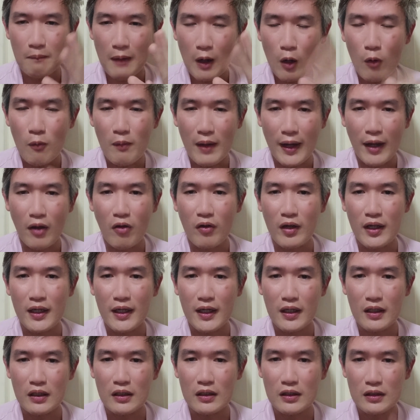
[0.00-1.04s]
เป้าหมายของ
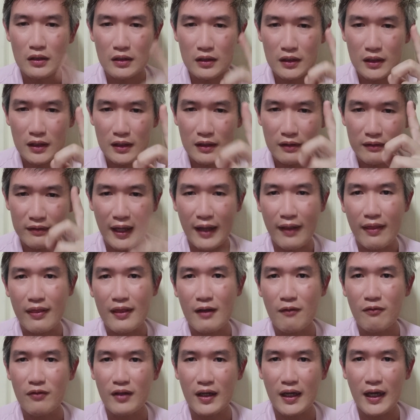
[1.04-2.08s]
เฮียคือ100,000
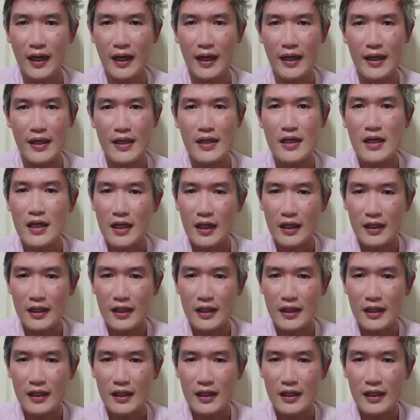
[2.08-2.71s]
ซับสไครบ์